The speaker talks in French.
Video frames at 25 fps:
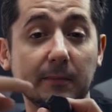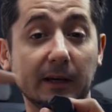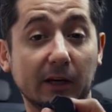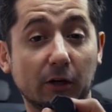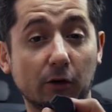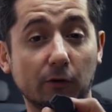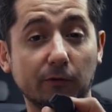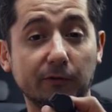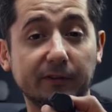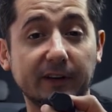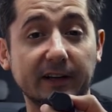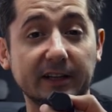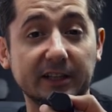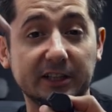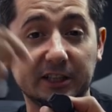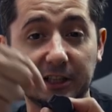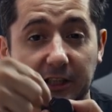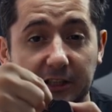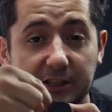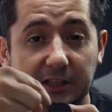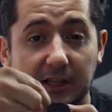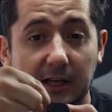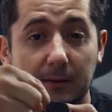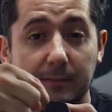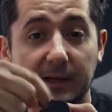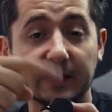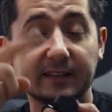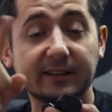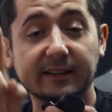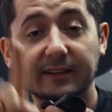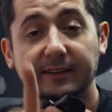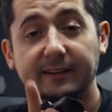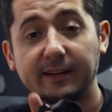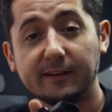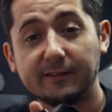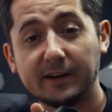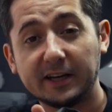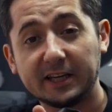Mais quand vous allez charger la
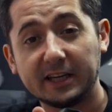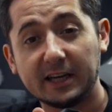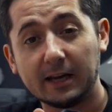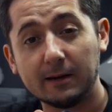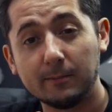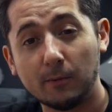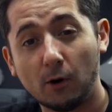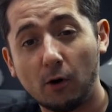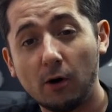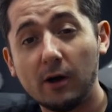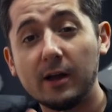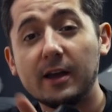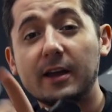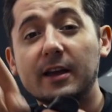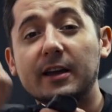batterie, ça va également